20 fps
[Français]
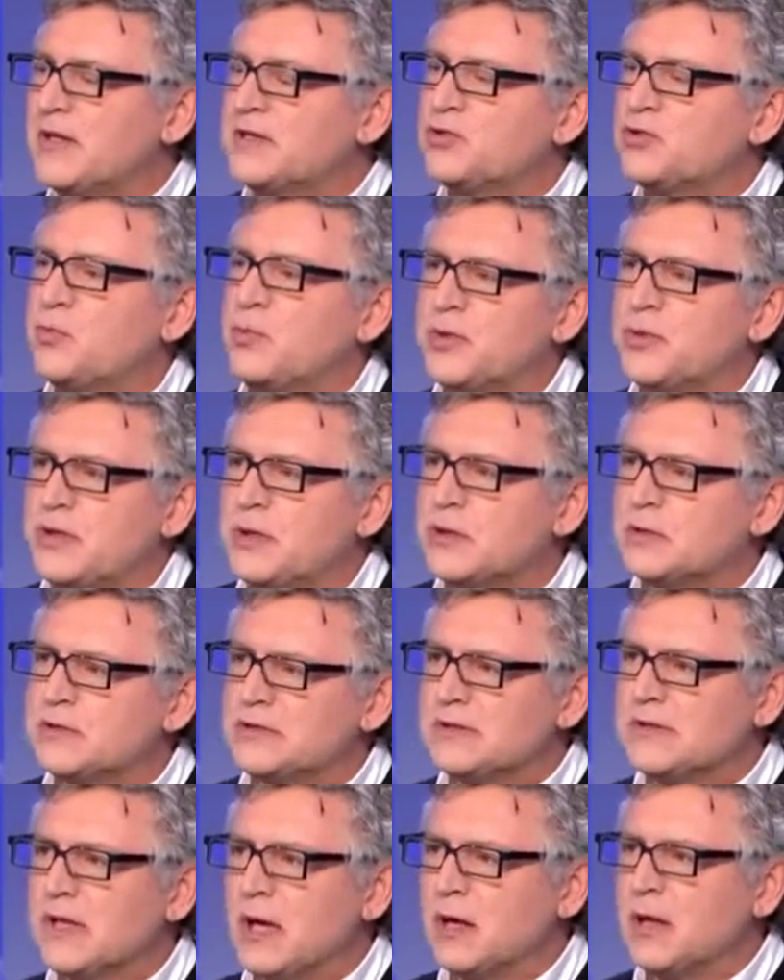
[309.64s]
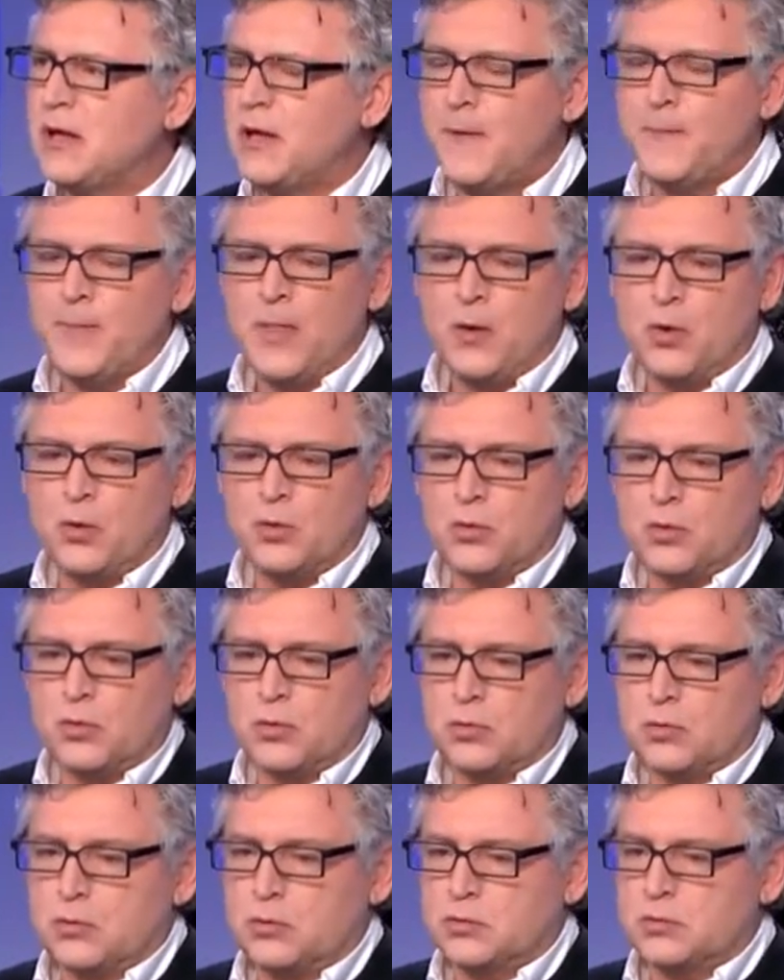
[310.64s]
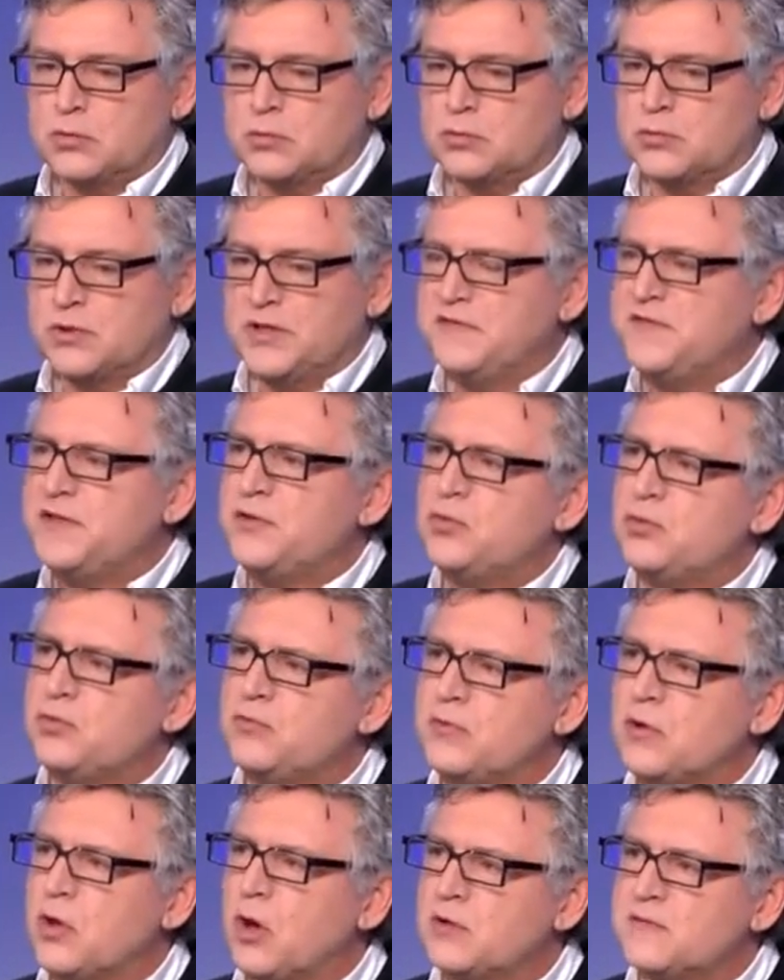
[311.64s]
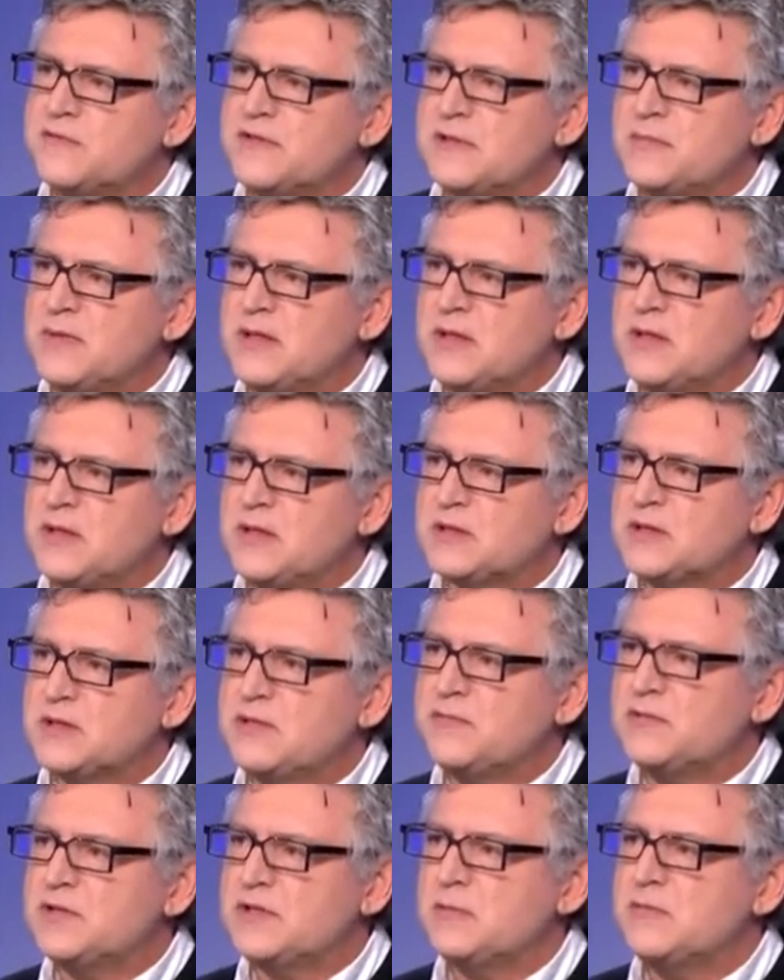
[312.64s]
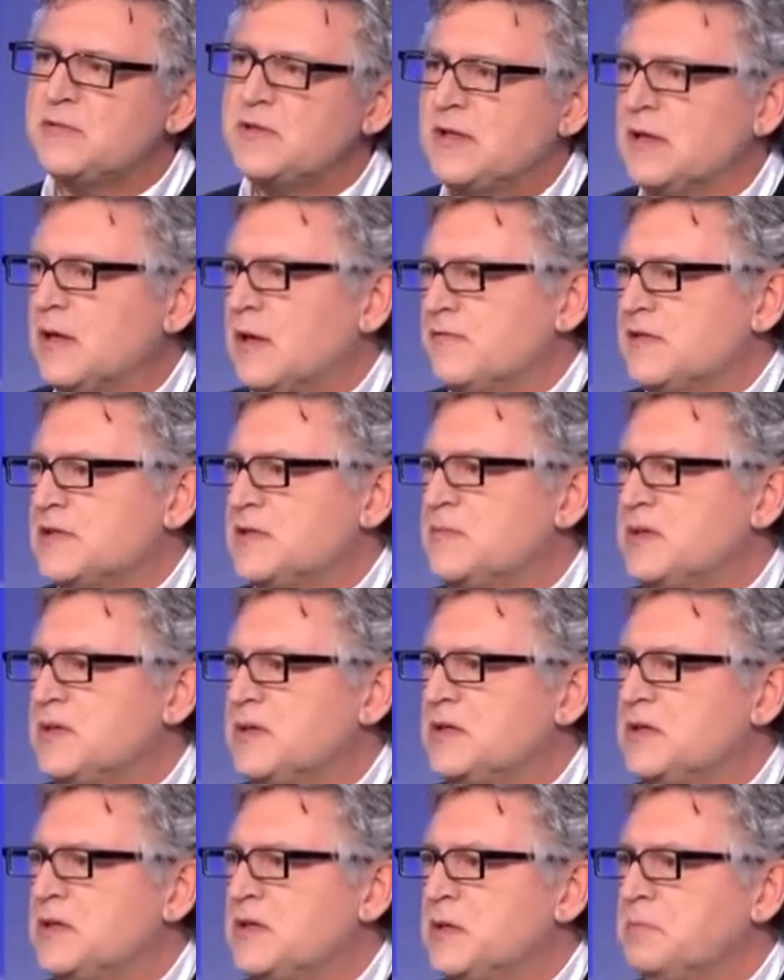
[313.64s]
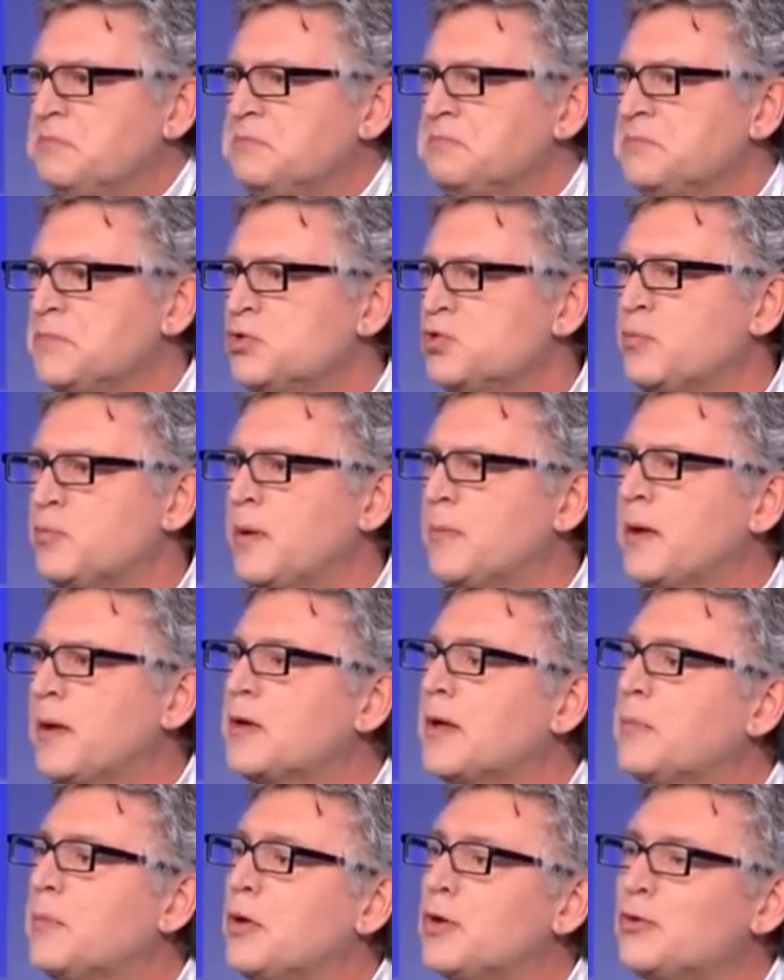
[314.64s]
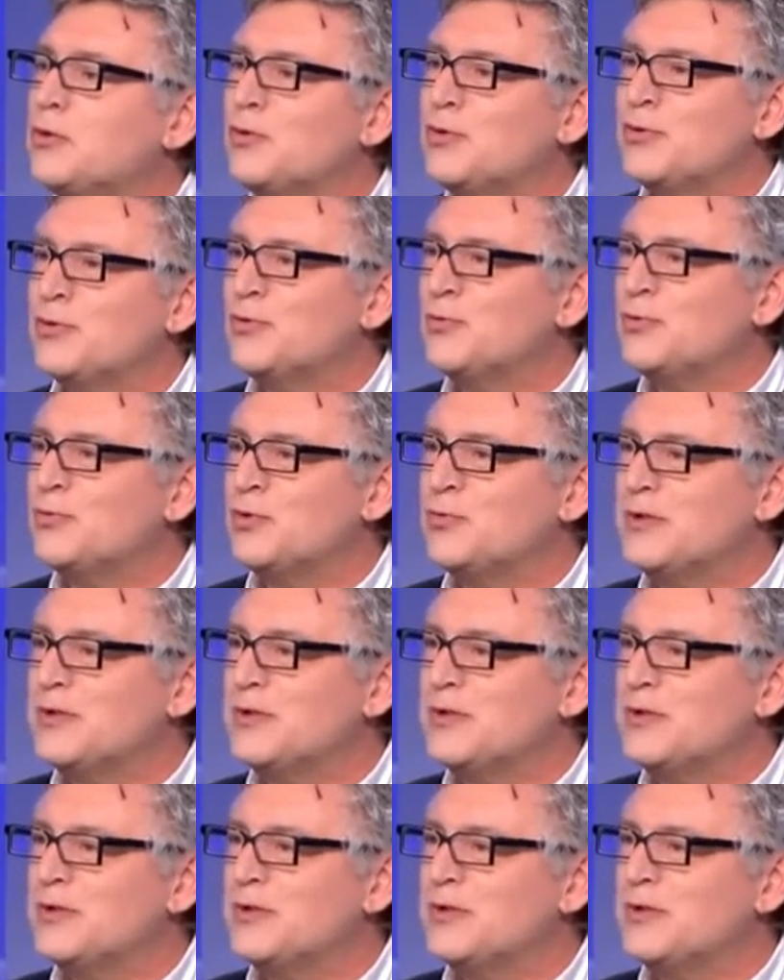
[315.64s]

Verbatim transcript: du petit candidat. On, évite une grande visibilité. Si vous évitez la visibilité, ils sont pas bankable, nos, petits